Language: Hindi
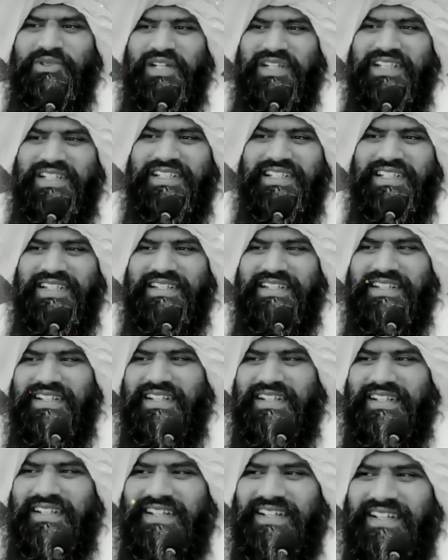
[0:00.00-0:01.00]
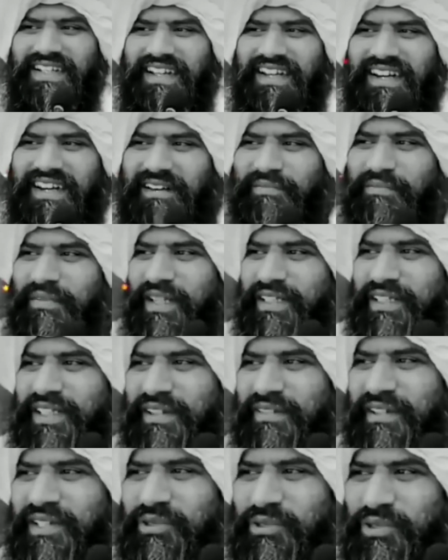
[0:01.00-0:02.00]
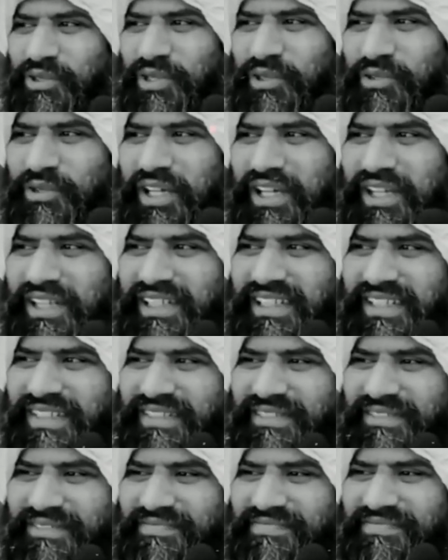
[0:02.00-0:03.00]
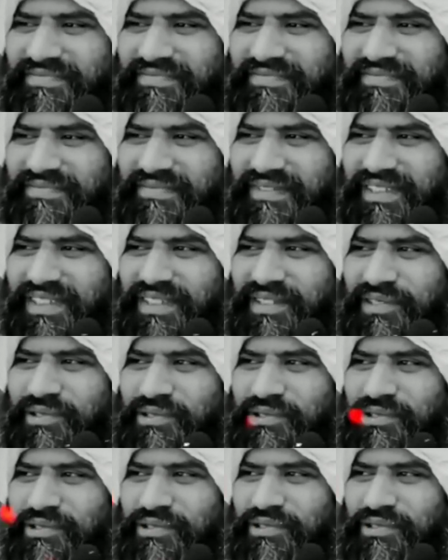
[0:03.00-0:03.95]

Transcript: उठानी है अब बादशाह वाली उसने उठा ली तो